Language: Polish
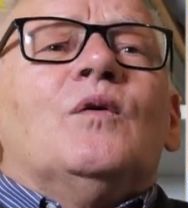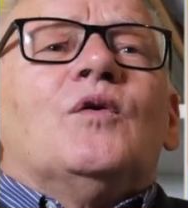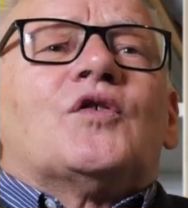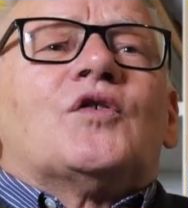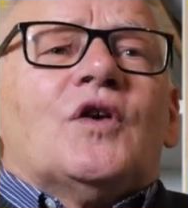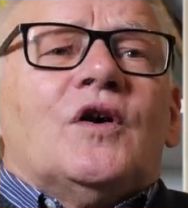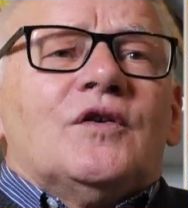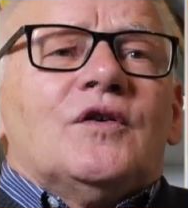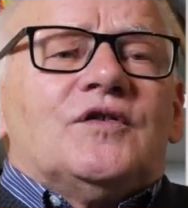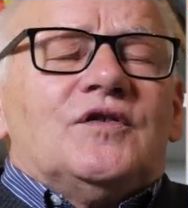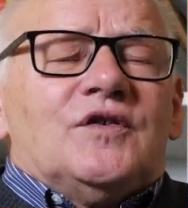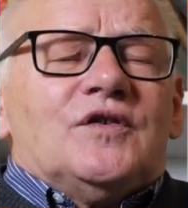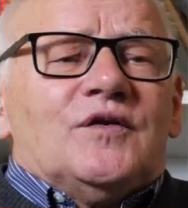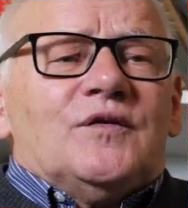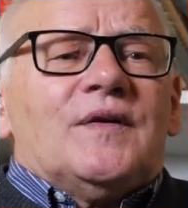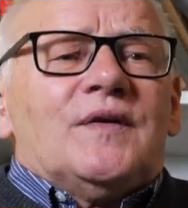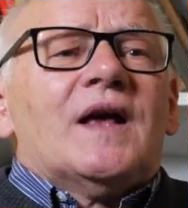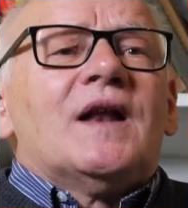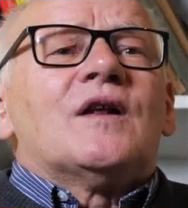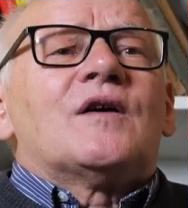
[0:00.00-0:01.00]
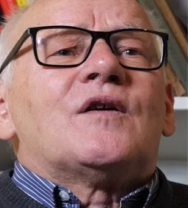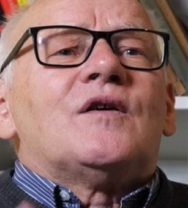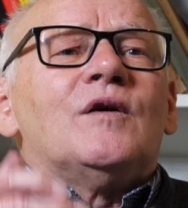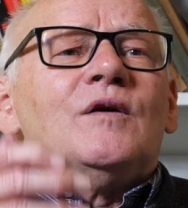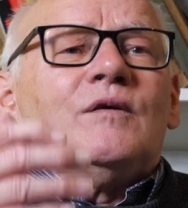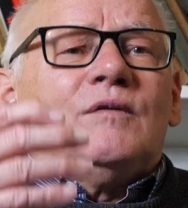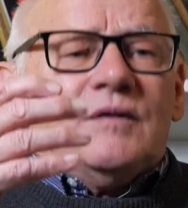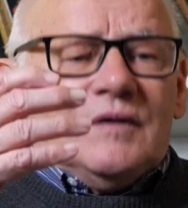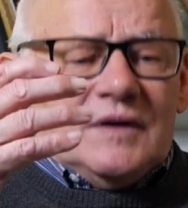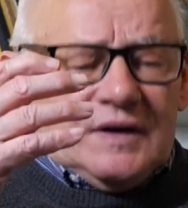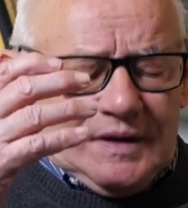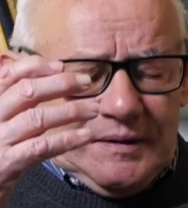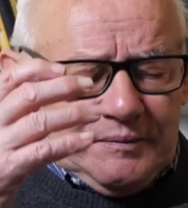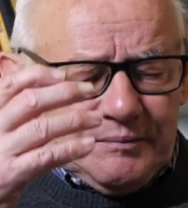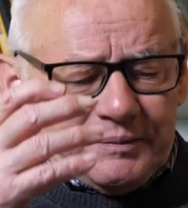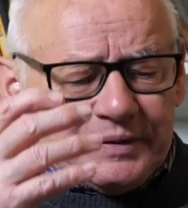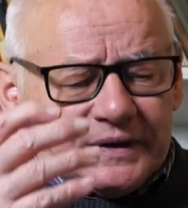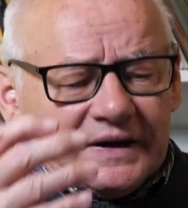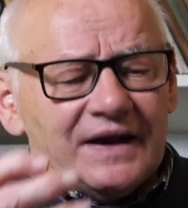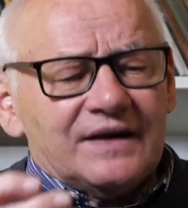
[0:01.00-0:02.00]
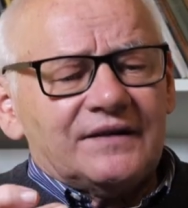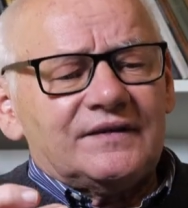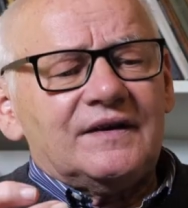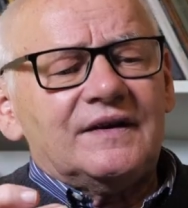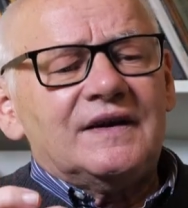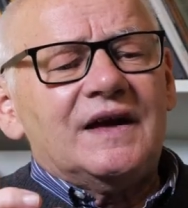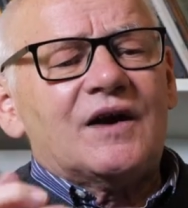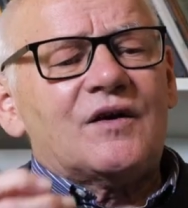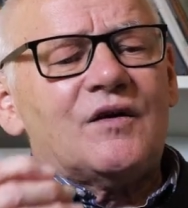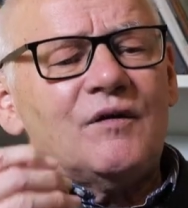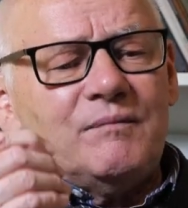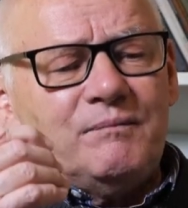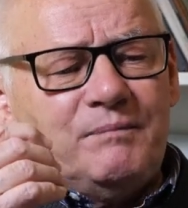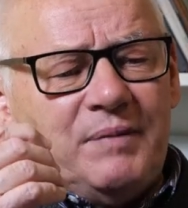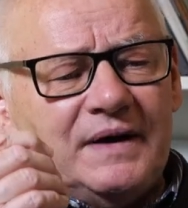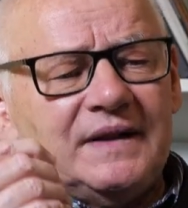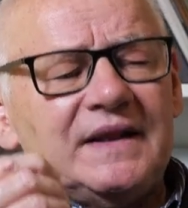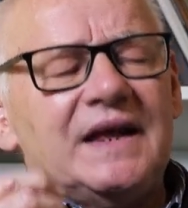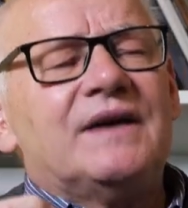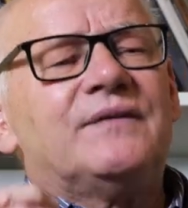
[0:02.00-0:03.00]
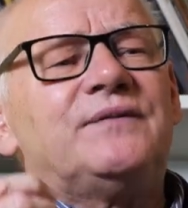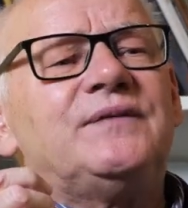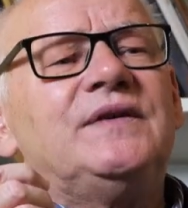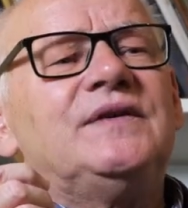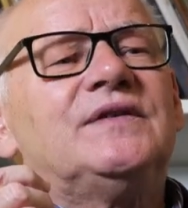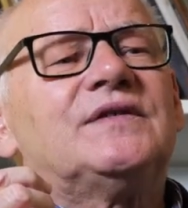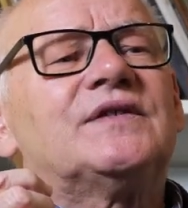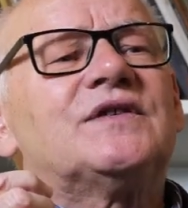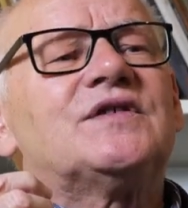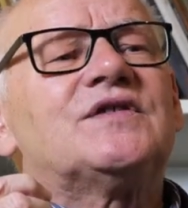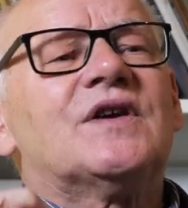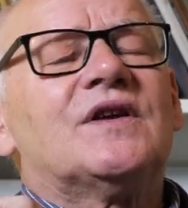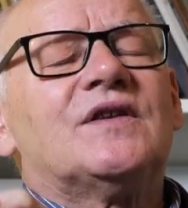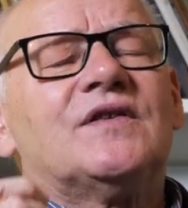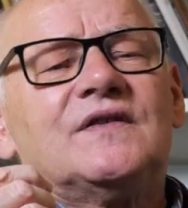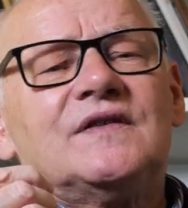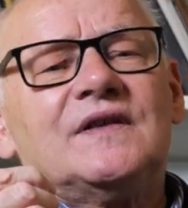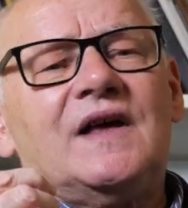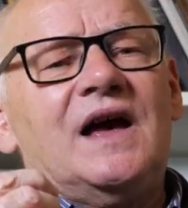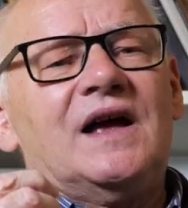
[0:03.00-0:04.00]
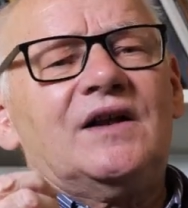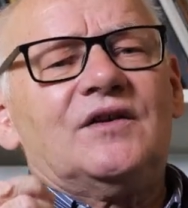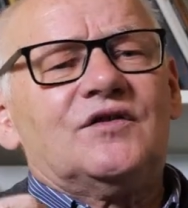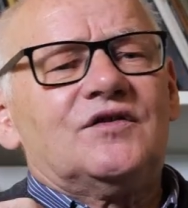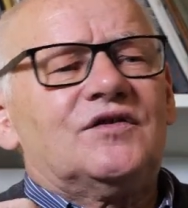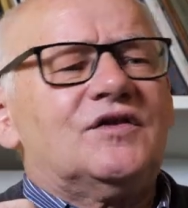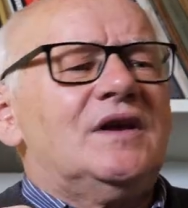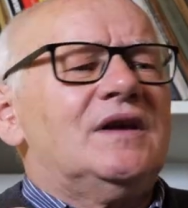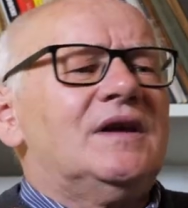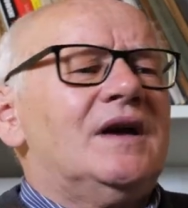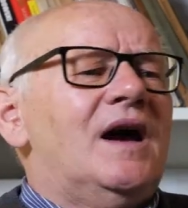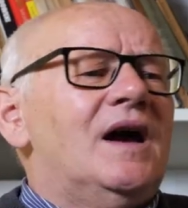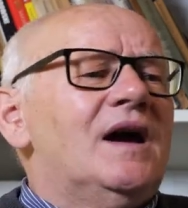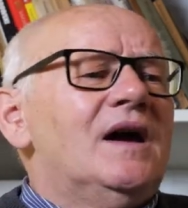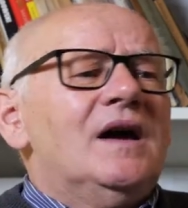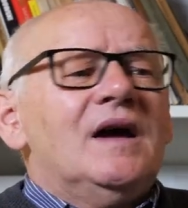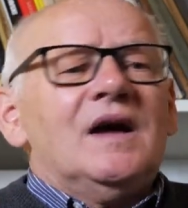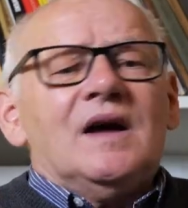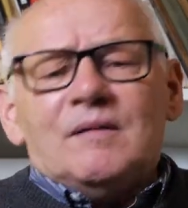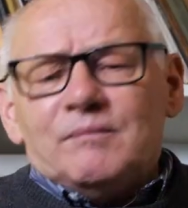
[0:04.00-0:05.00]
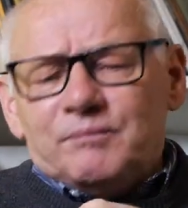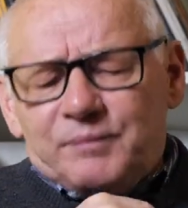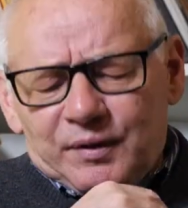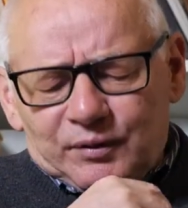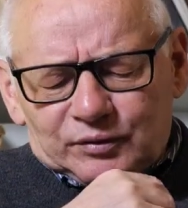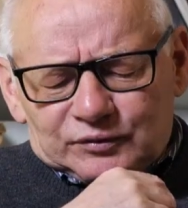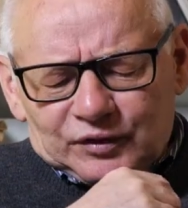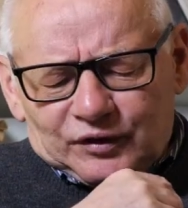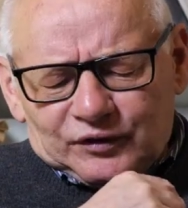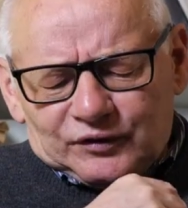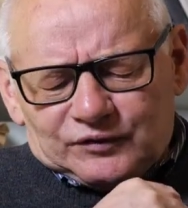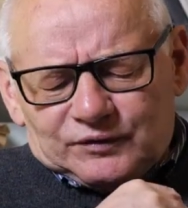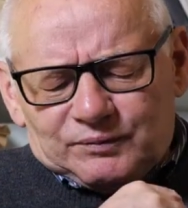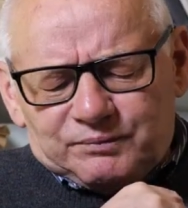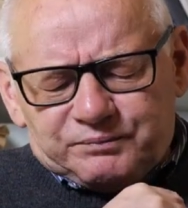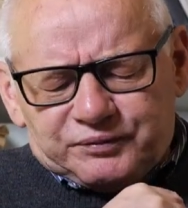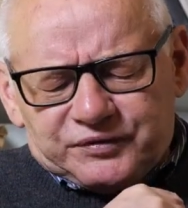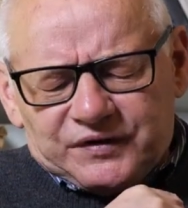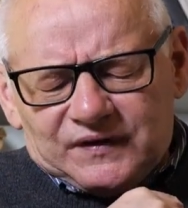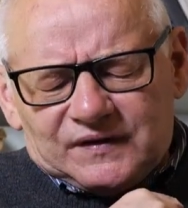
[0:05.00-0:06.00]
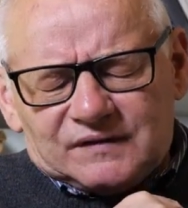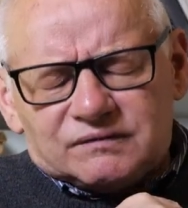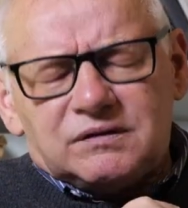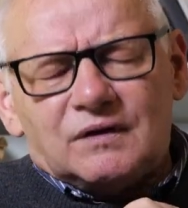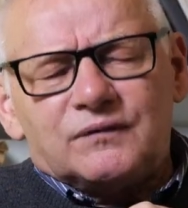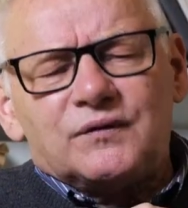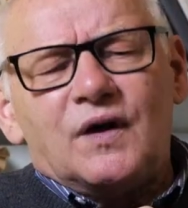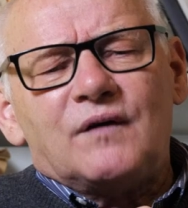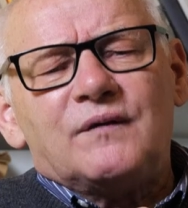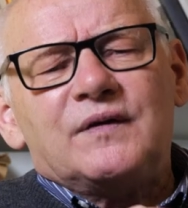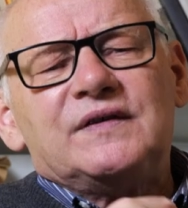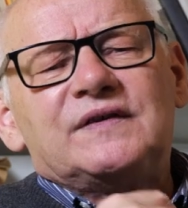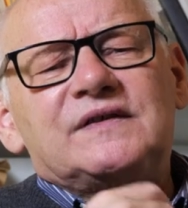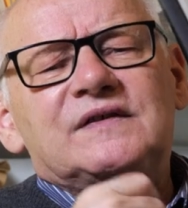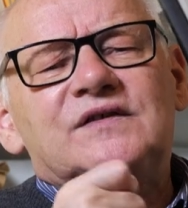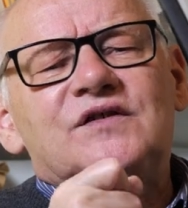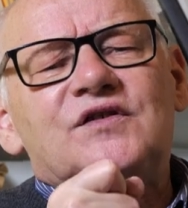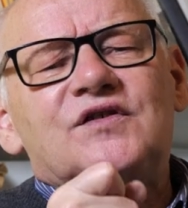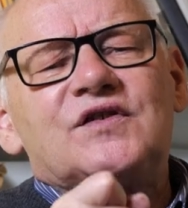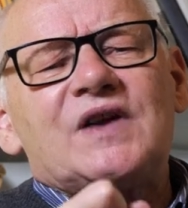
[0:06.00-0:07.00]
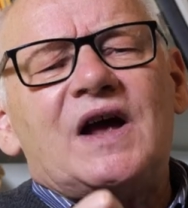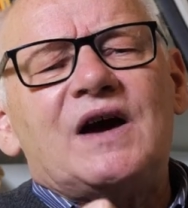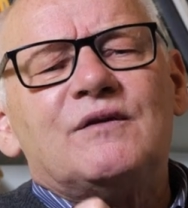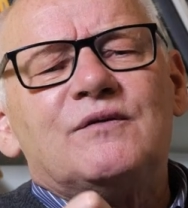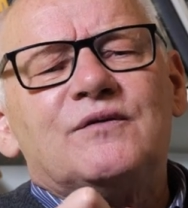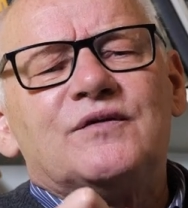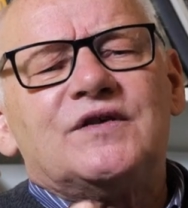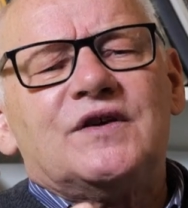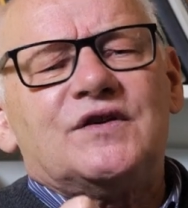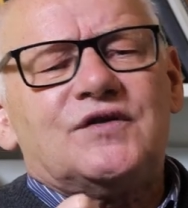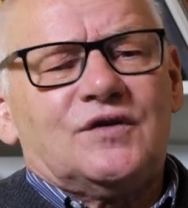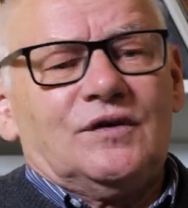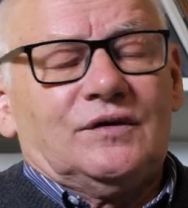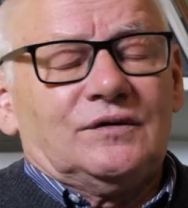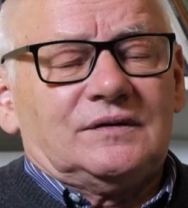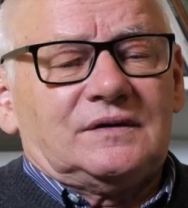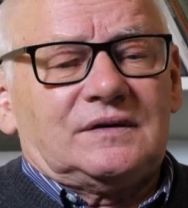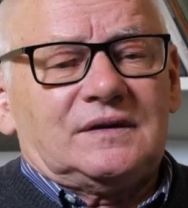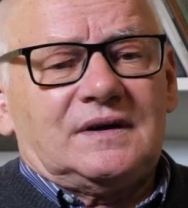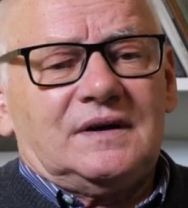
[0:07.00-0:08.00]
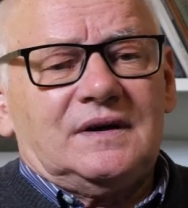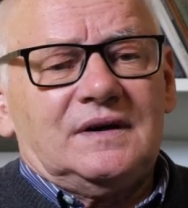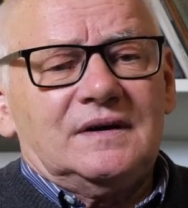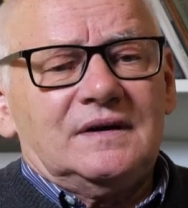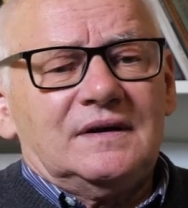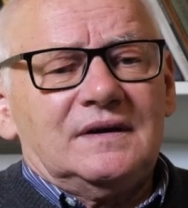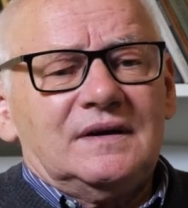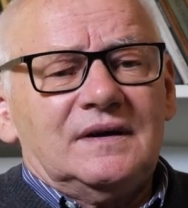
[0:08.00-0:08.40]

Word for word: urządzić wielką imprezę jako benefis księdza Andrzeja. Był to przysłowiowy strzał w dziesiątkę.